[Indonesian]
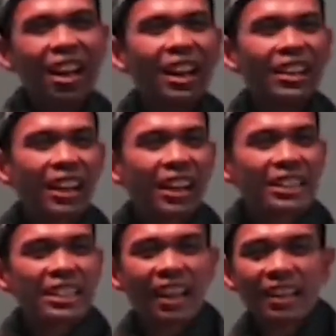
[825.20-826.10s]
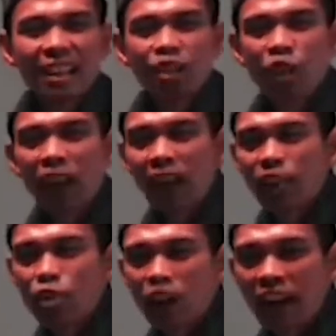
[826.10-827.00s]
Makanya kalian cari yang
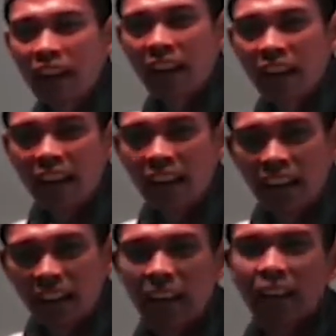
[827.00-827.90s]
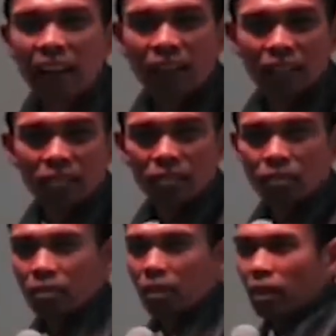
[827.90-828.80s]
solehah, solehah.
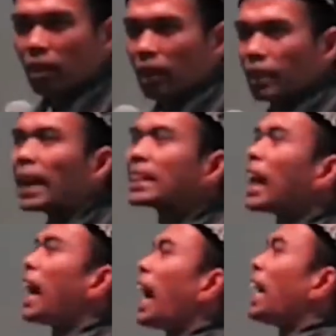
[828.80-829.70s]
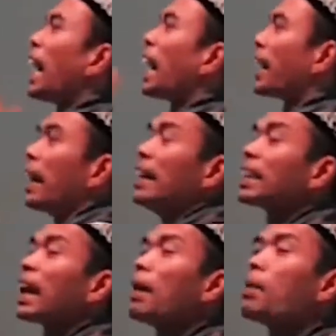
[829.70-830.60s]
Setelah anak lahir,
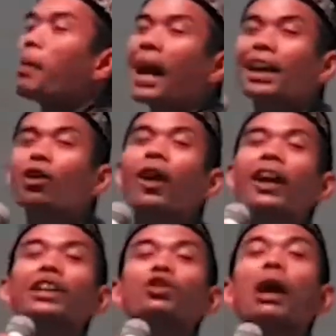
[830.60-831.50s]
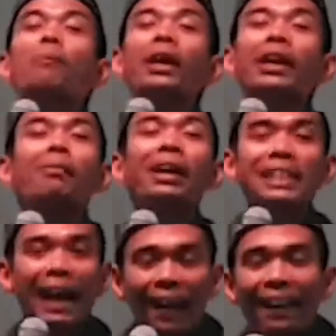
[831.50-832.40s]
selama mengandungkan itu apa yang dia
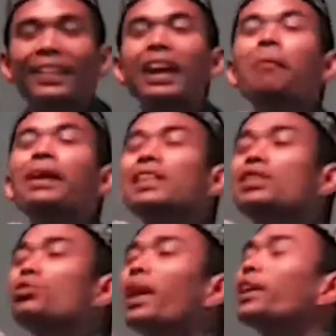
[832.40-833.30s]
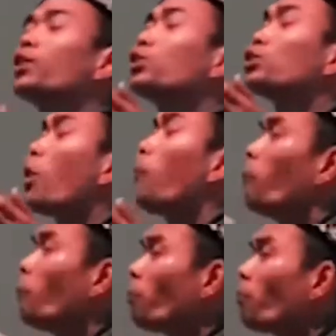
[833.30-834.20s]
baca? Dia baca surat Yusuf.
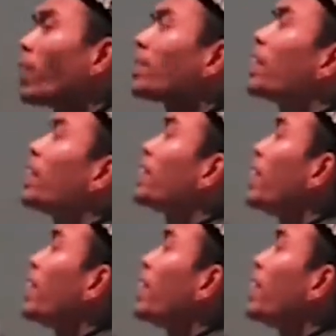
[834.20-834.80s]
Datang